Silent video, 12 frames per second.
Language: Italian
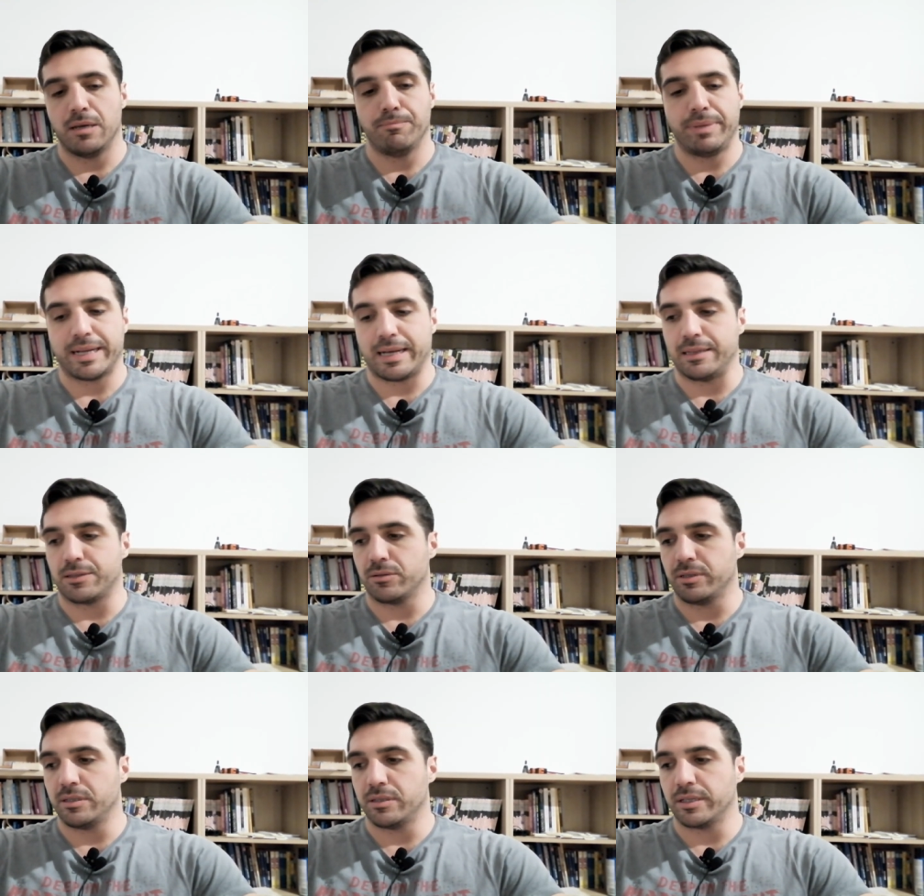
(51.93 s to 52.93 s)
peraltro
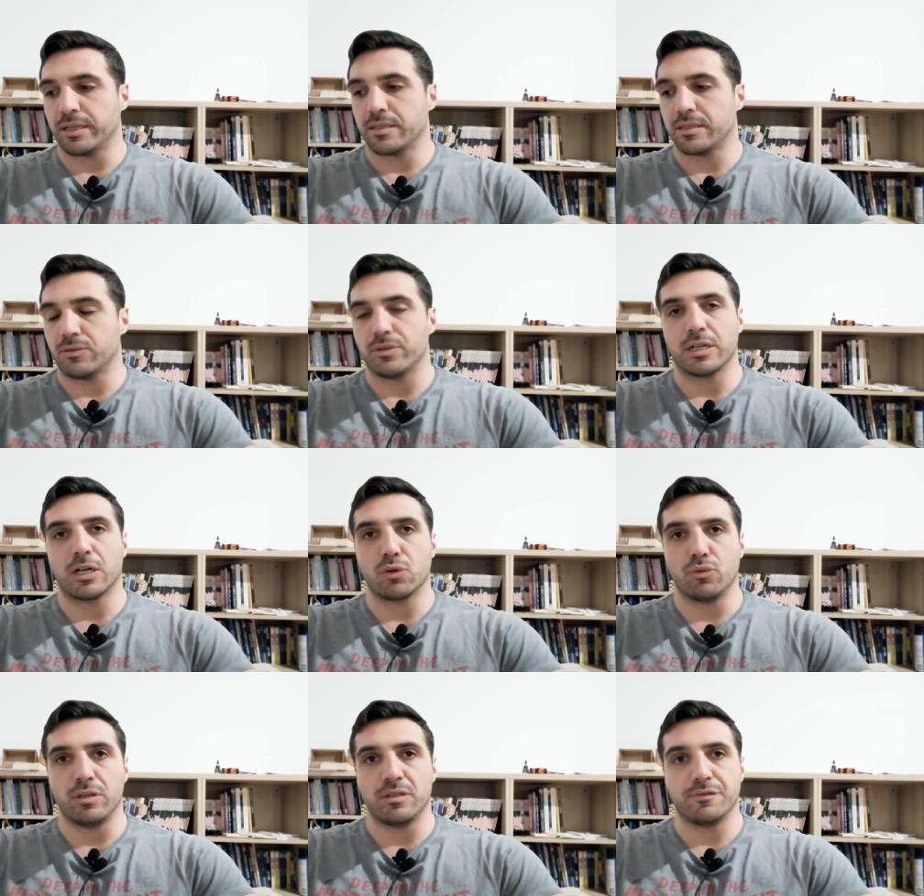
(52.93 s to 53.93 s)
integrazione
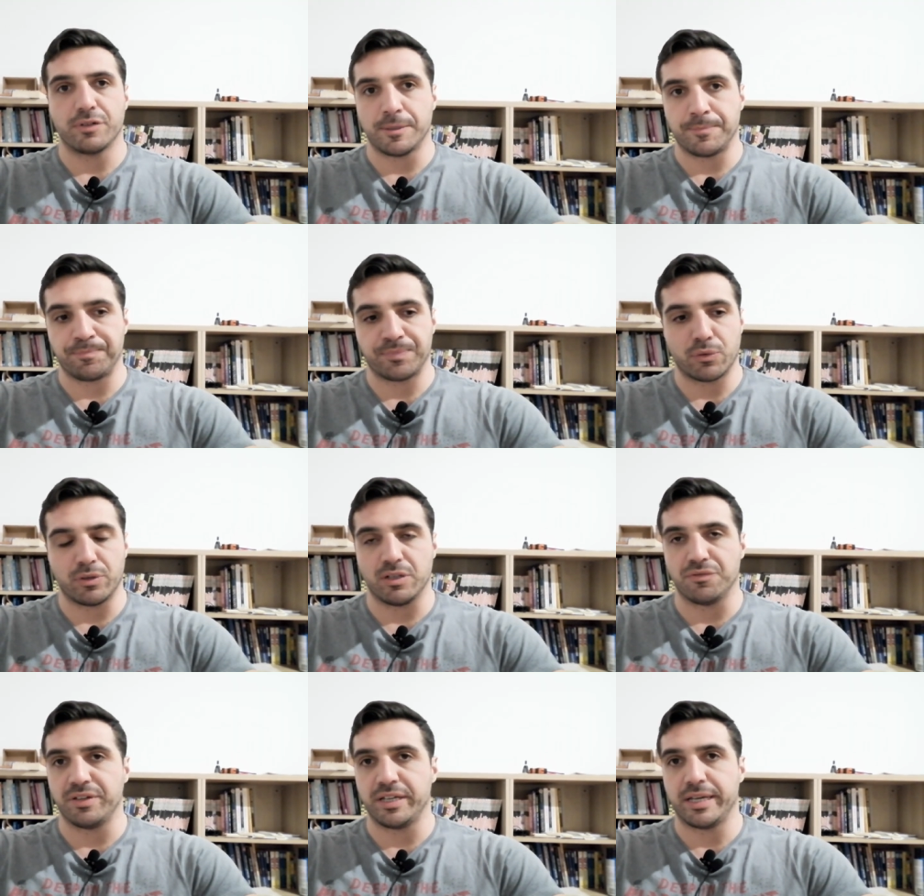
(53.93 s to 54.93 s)
cruelty free, quindi
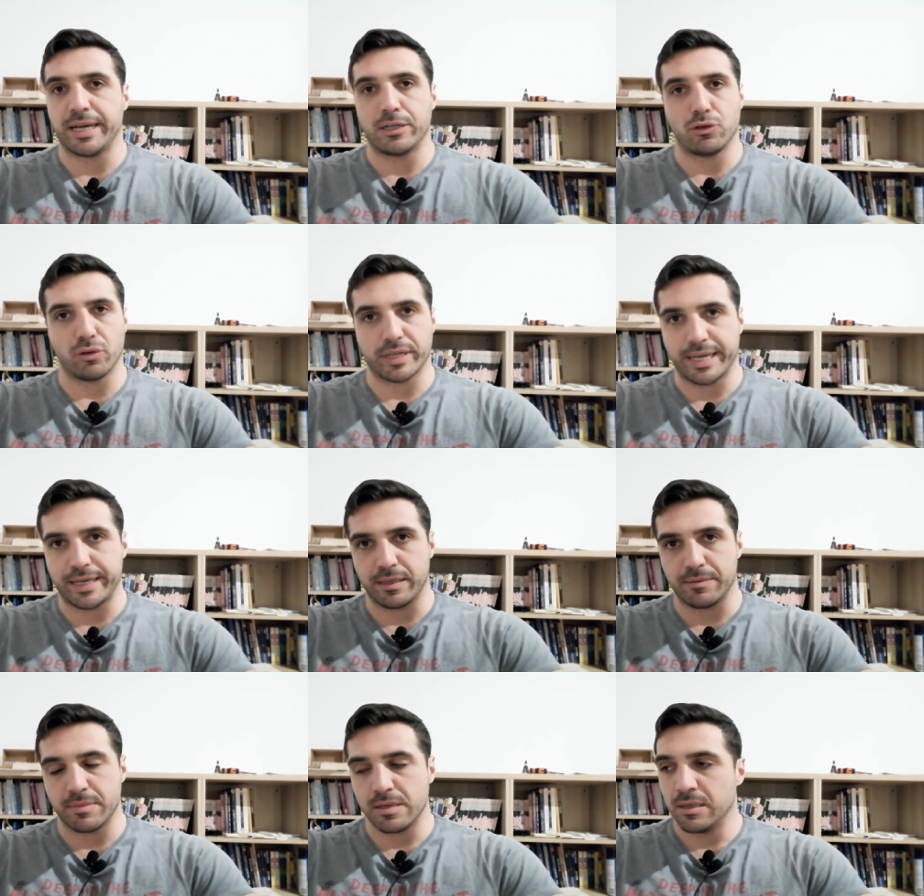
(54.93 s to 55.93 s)
vegan
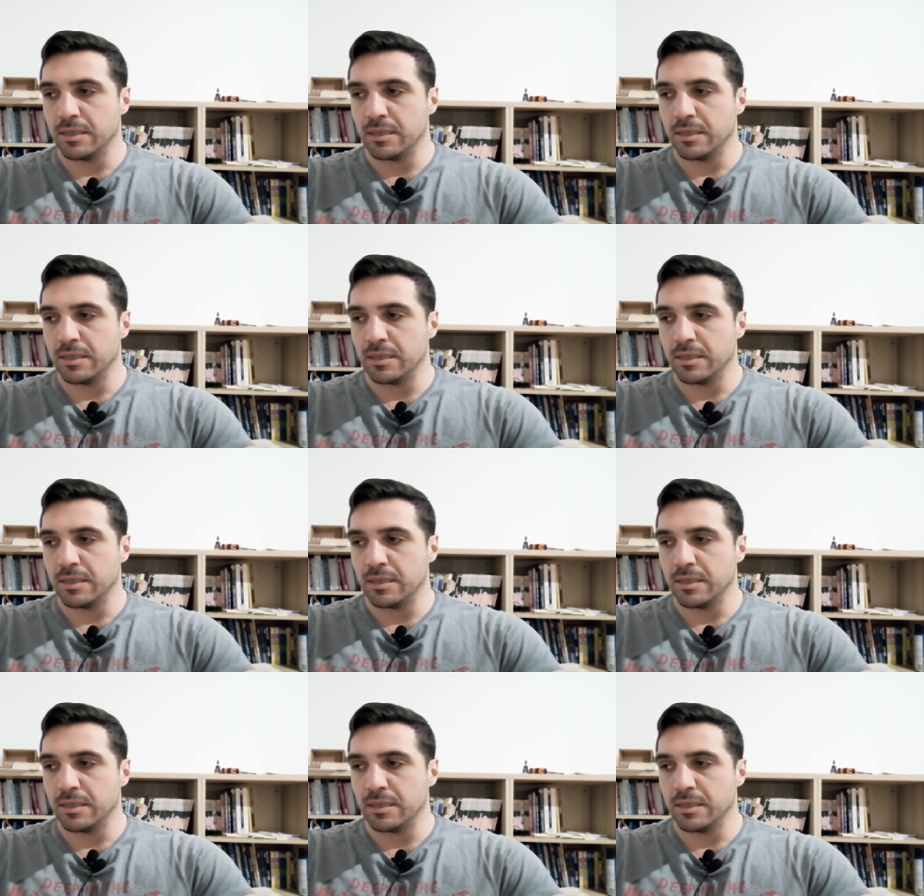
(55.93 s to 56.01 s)
ok,